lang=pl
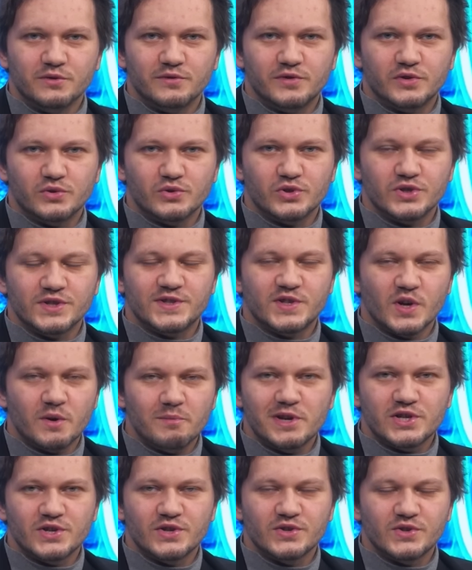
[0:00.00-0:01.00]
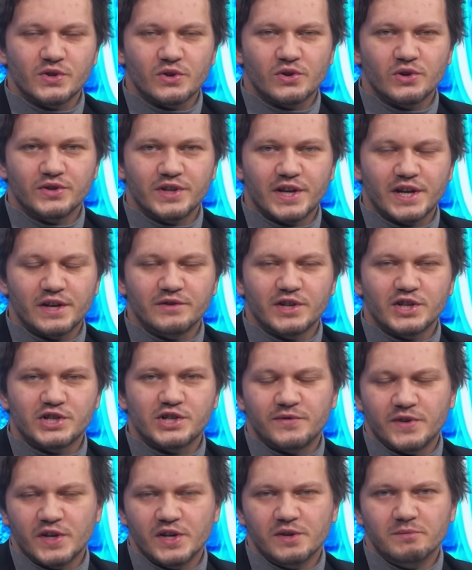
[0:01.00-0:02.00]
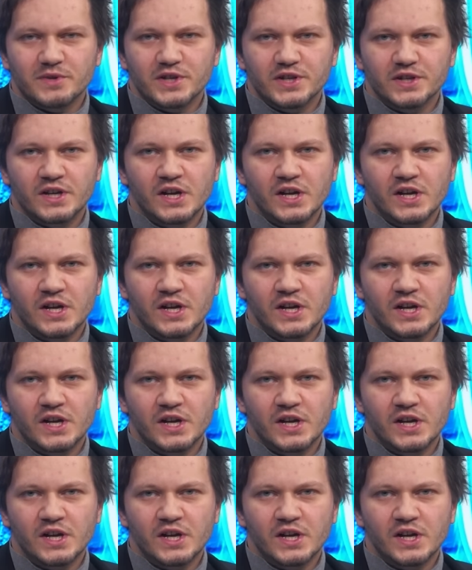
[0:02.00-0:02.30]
którzy co miesiąc oglądają nasze filmy.